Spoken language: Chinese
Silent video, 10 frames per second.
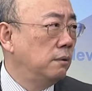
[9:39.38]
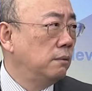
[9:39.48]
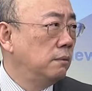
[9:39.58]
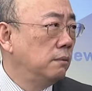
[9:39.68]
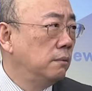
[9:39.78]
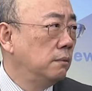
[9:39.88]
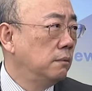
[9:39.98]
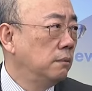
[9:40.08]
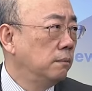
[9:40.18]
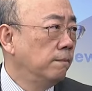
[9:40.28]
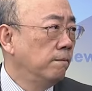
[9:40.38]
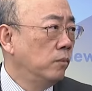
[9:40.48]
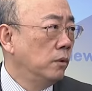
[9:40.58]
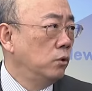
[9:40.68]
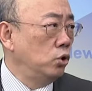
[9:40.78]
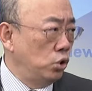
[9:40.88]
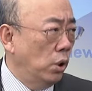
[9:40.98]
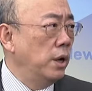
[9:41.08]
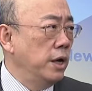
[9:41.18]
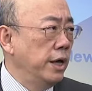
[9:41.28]
对，蔡英文那个时候自己
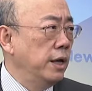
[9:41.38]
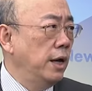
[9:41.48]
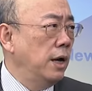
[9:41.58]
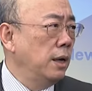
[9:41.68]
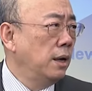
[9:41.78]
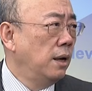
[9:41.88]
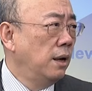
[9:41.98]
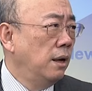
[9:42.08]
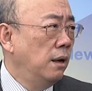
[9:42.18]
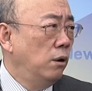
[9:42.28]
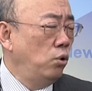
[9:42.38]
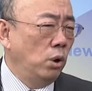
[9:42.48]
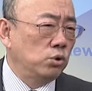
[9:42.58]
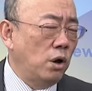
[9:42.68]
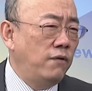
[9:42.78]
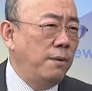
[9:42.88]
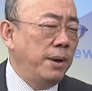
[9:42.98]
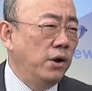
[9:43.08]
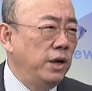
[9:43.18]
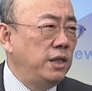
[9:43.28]
就年与嘛。如果双方没
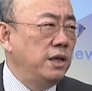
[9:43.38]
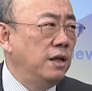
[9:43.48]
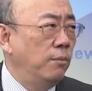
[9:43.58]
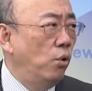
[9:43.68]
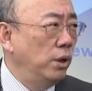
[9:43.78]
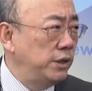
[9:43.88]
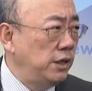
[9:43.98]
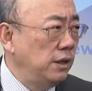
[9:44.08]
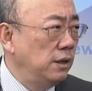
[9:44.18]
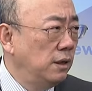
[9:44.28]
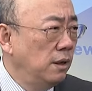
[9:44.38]
有一定的默契。